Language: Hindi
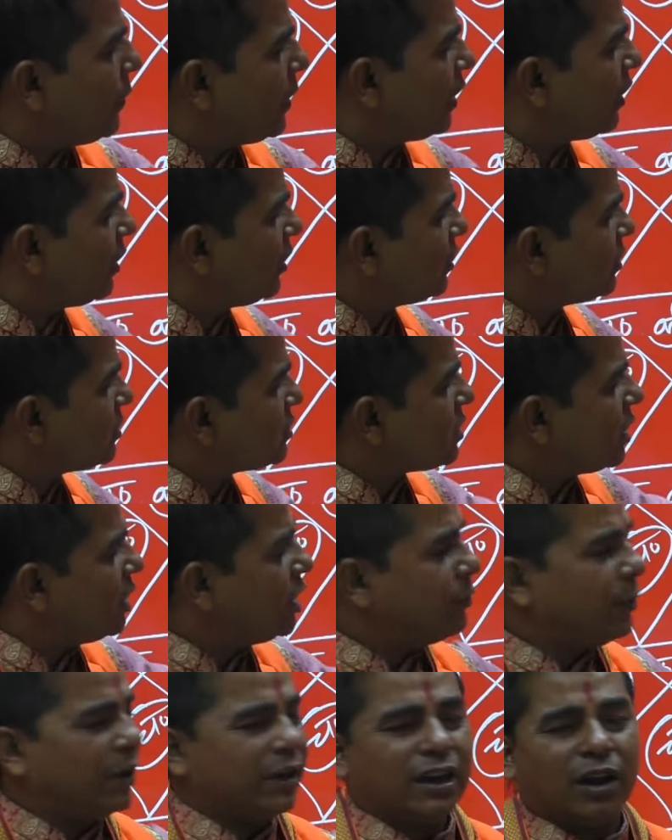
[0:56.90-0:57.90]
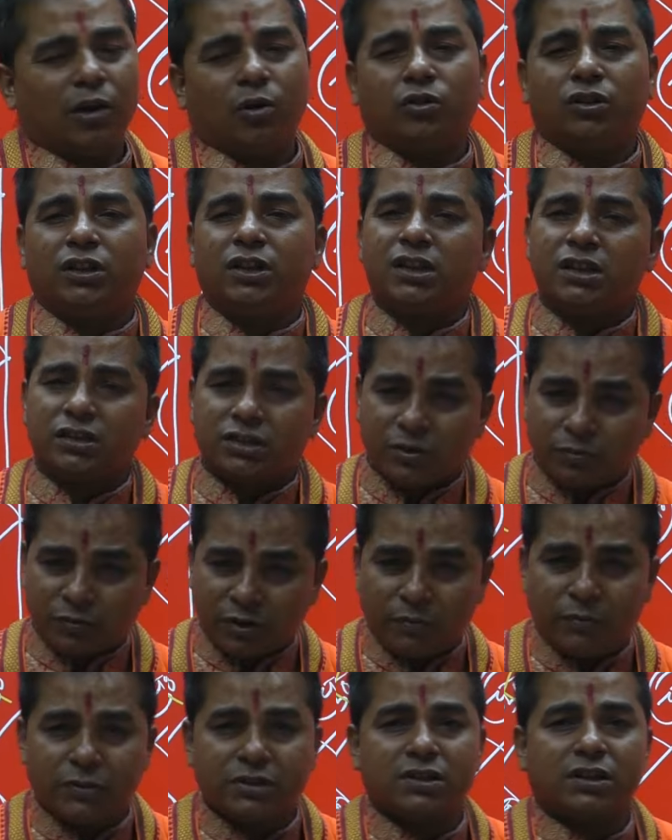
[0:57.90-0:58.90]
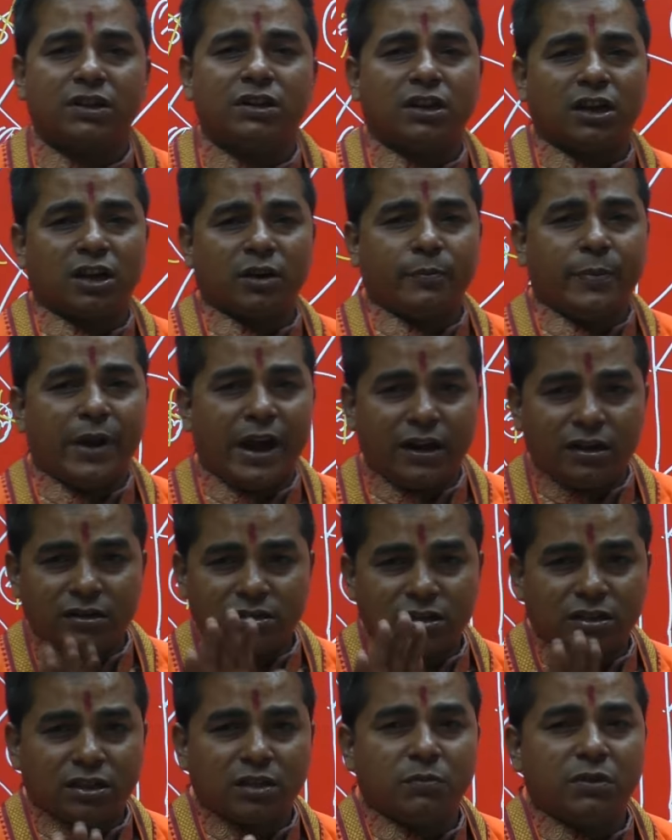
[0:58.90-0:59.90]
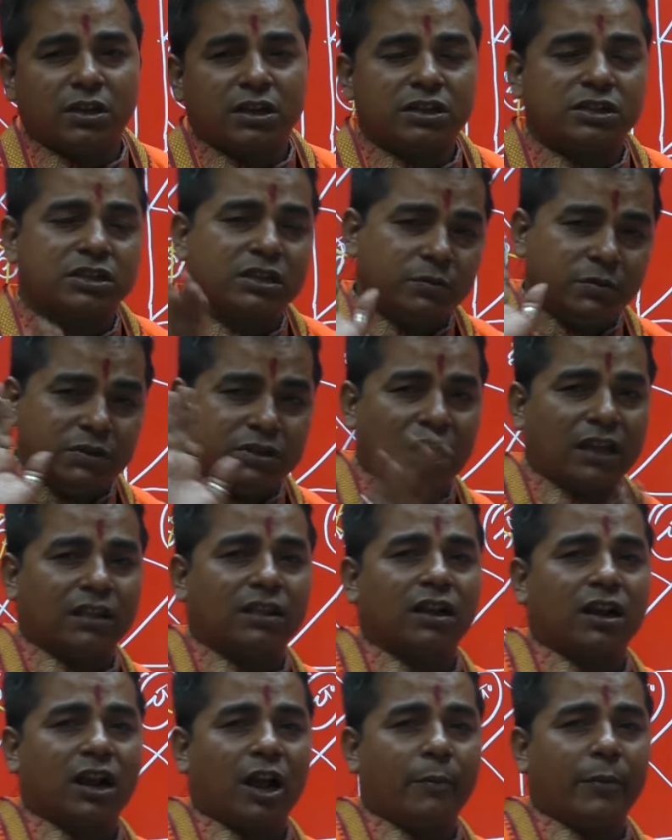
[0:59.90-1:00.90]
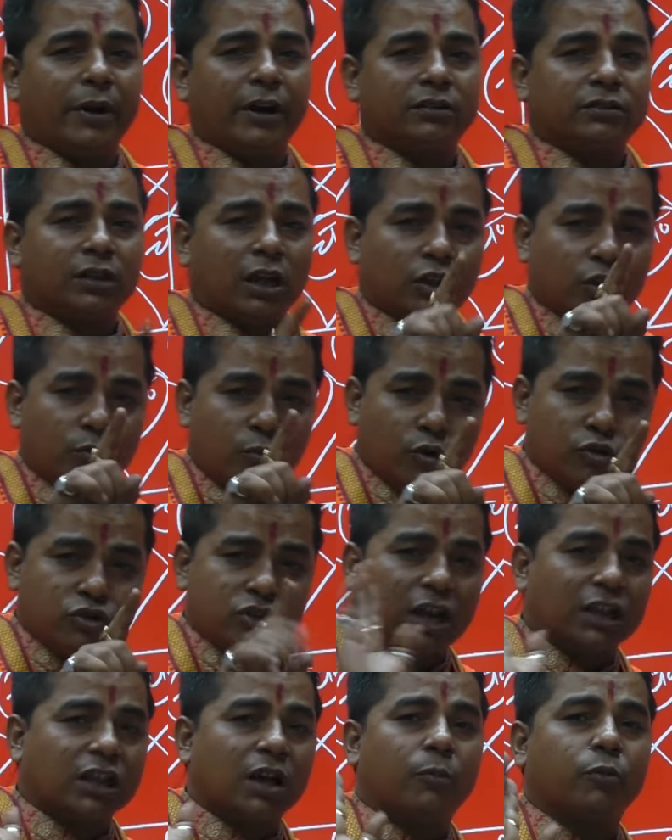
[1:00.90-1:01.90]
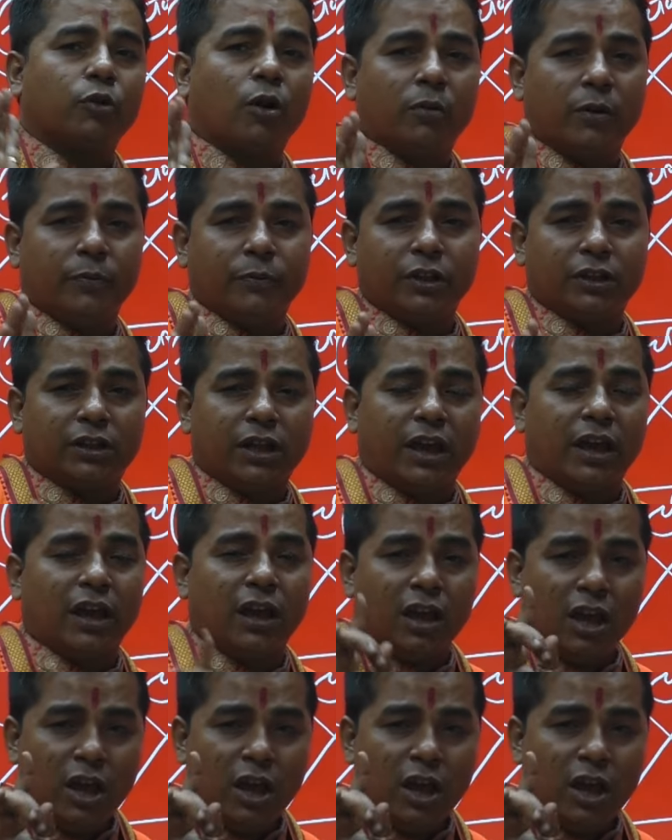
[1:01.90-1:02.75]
में शनि बैठा हो देखिए सप्तम में शनि अगर बैड स्थिति में किसी भी जातक का बैठता है तो बहुत ज्यादा प्रॉब्लम देता है